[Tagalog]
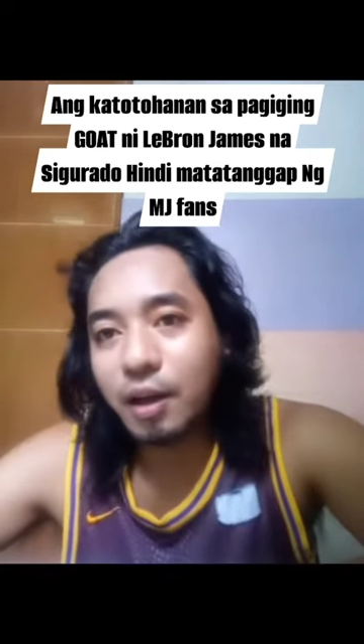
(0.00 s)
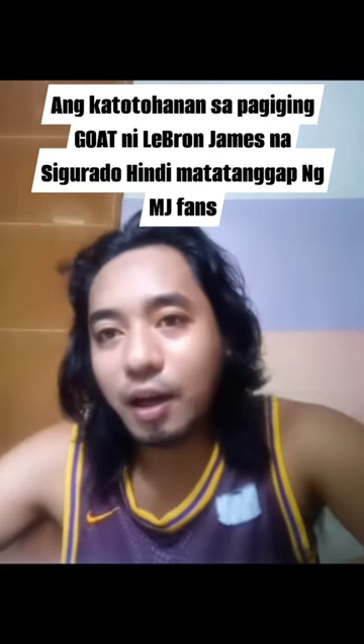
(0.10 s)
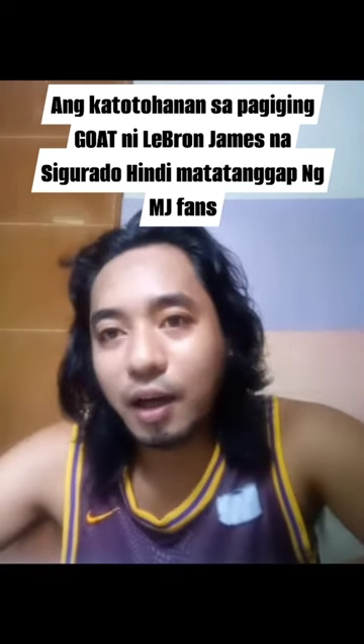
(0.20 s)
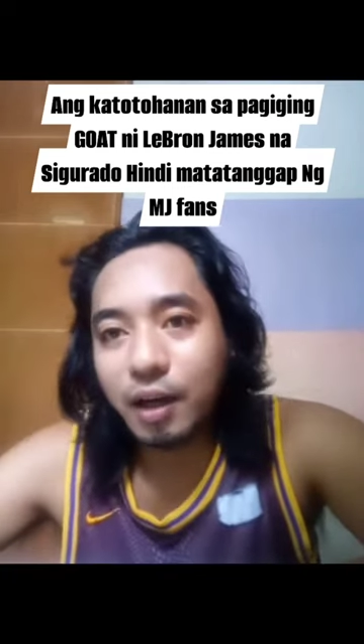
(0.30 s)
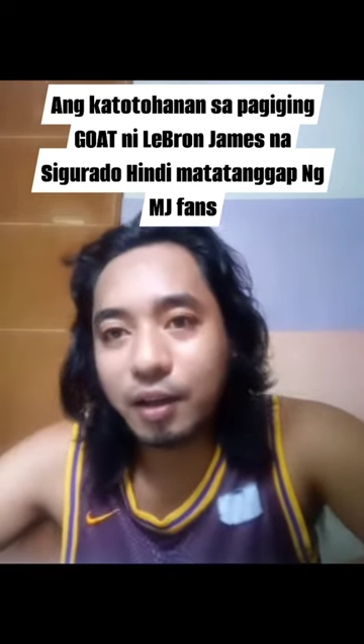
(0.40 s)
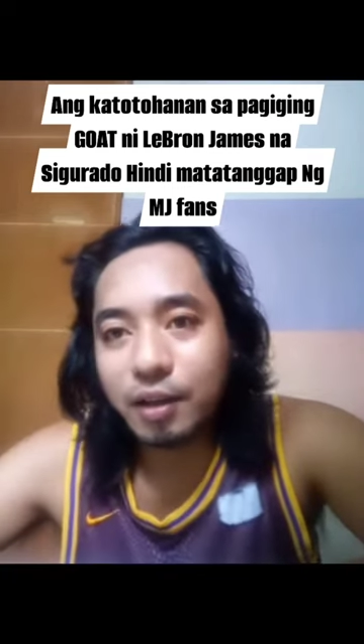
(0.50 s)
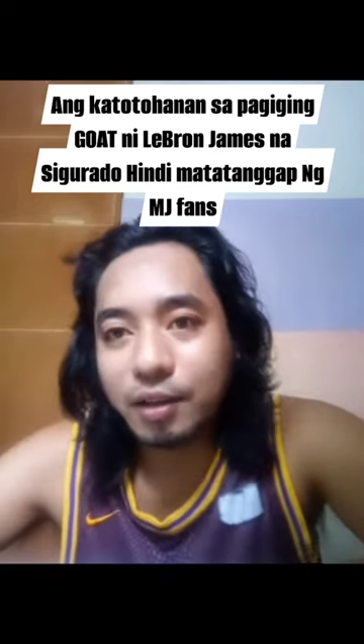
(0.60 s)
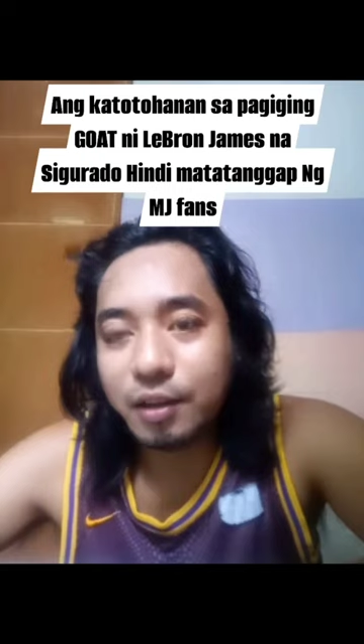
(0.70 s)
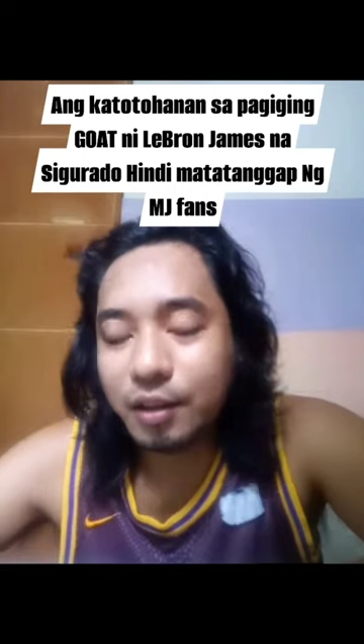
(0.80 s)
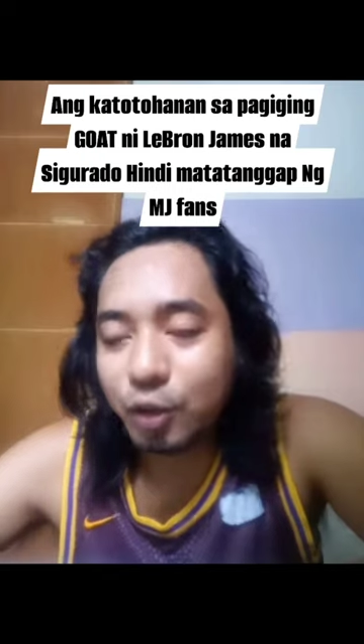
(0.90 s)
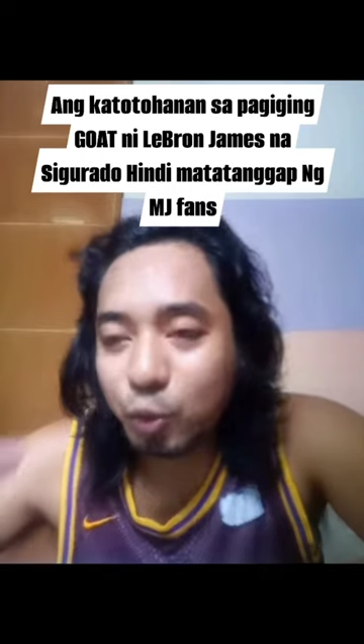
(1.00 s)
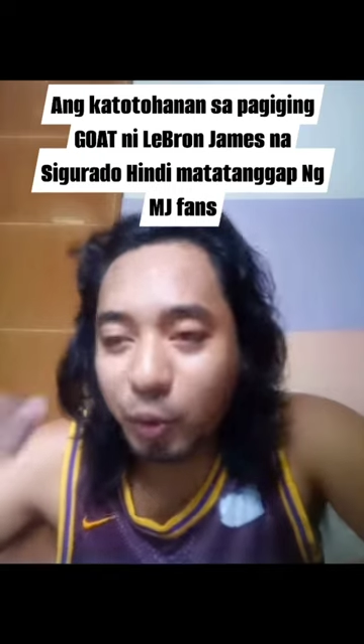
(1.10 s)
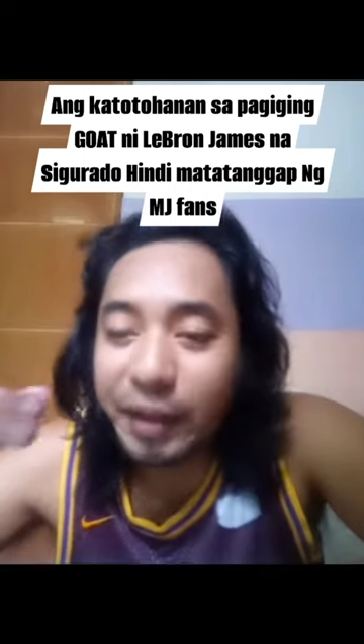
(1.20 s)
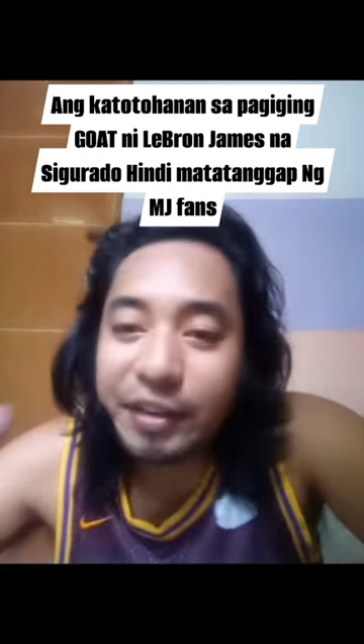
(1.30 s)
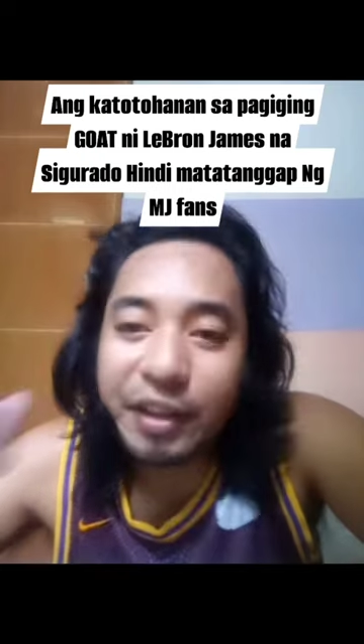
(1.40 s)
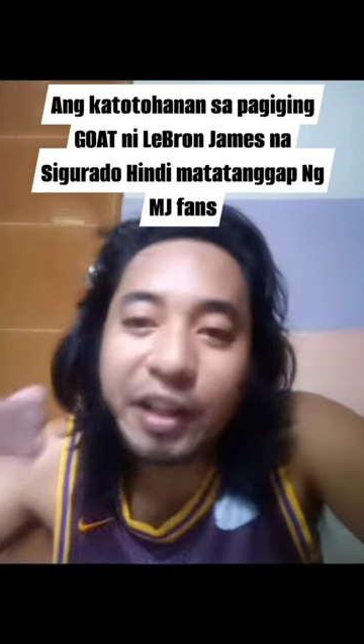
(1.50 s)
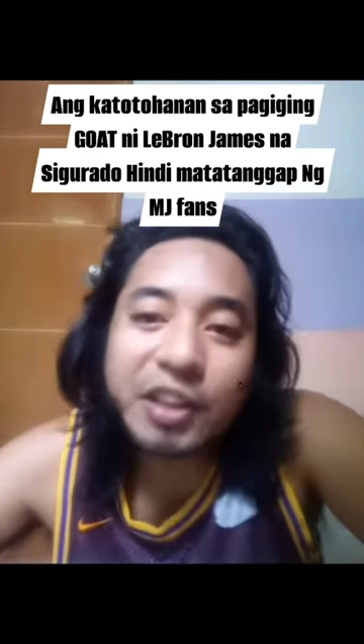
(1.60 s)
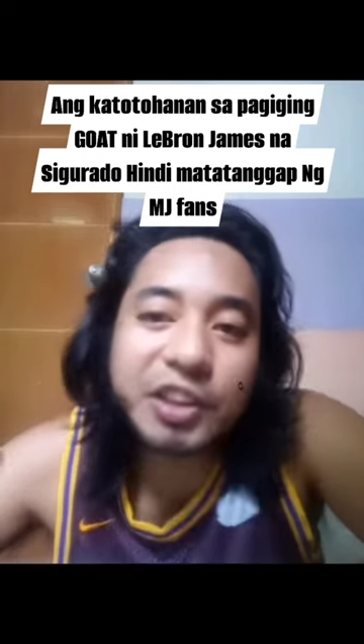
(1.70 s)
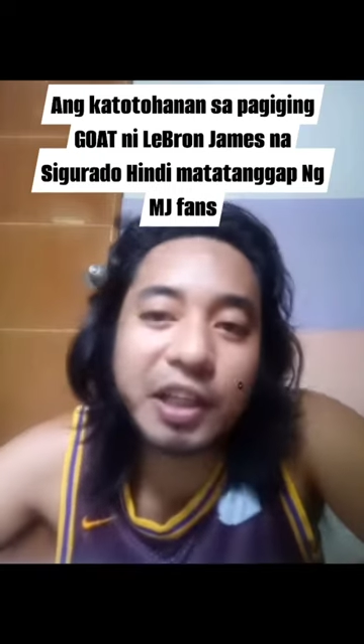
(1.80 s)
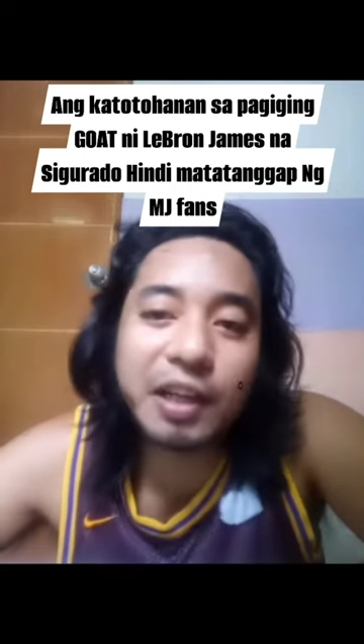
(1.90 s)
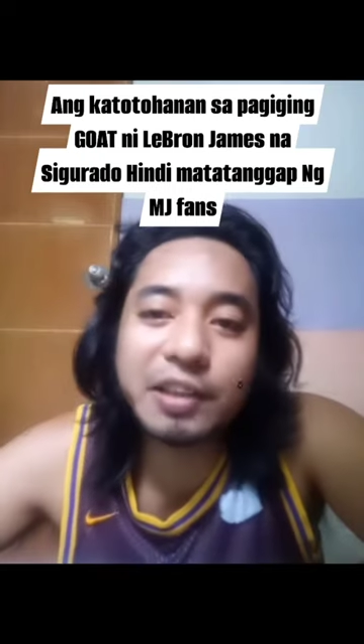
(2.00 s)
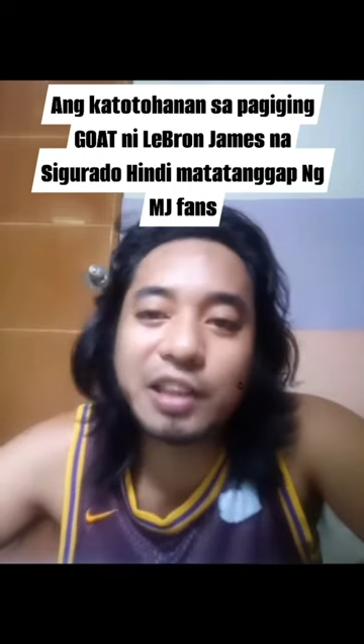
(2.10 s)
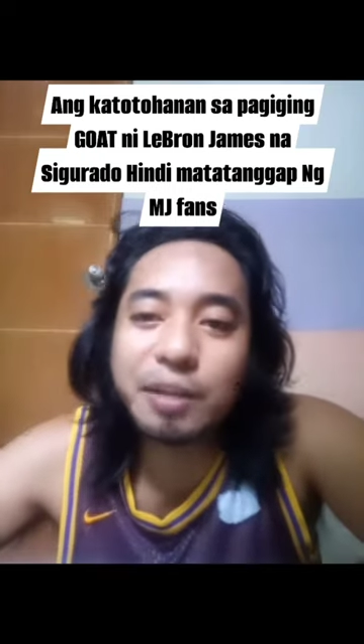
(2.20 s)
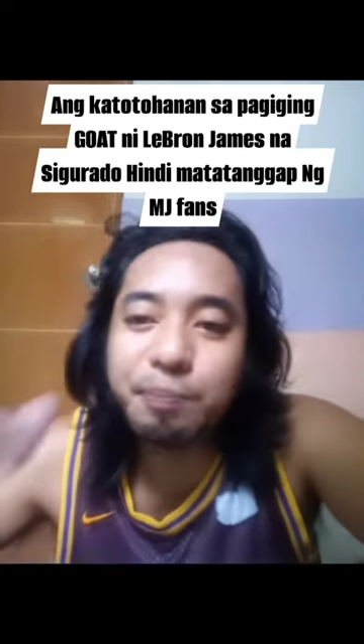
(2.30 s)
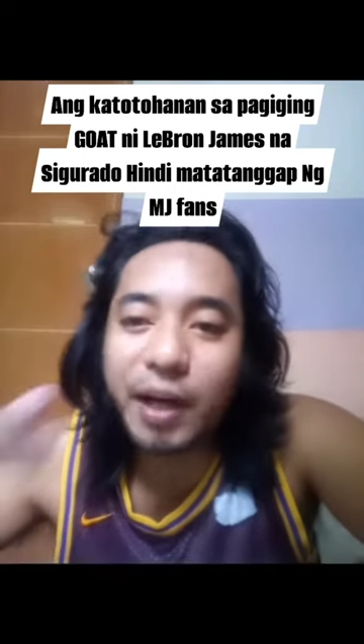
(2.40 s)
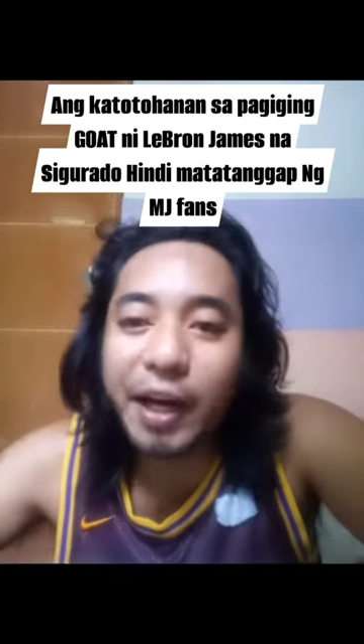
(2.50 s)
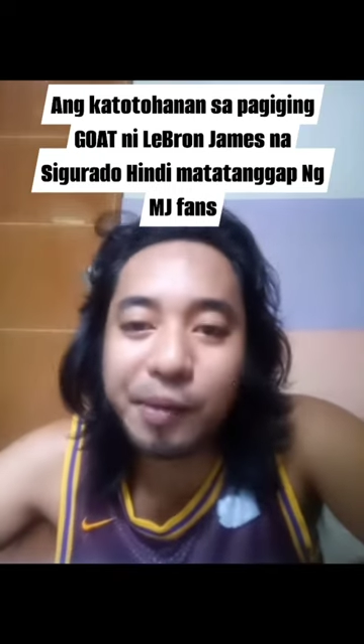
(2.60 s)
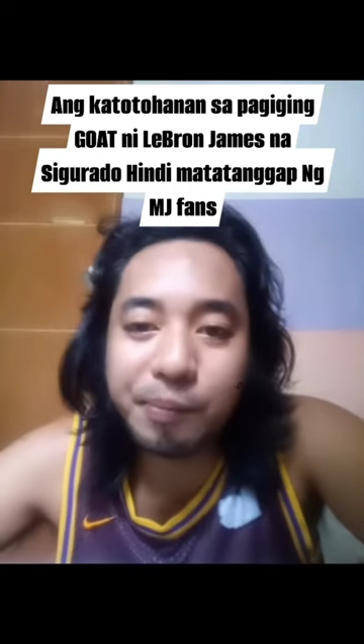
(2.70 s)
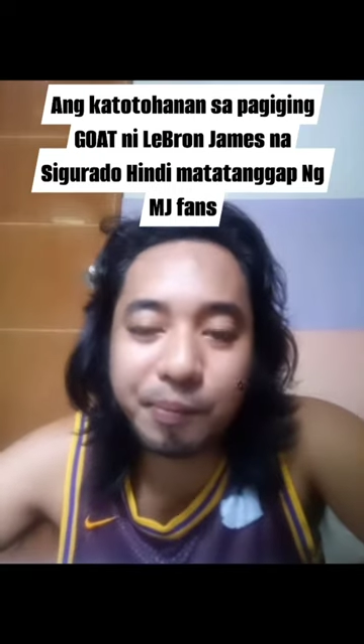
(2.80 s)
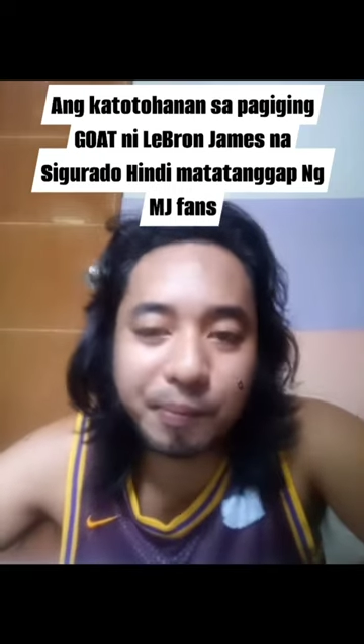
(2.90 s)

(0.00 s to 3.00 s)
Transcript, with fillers: Uh, ah, 20 years siyang nasa prime.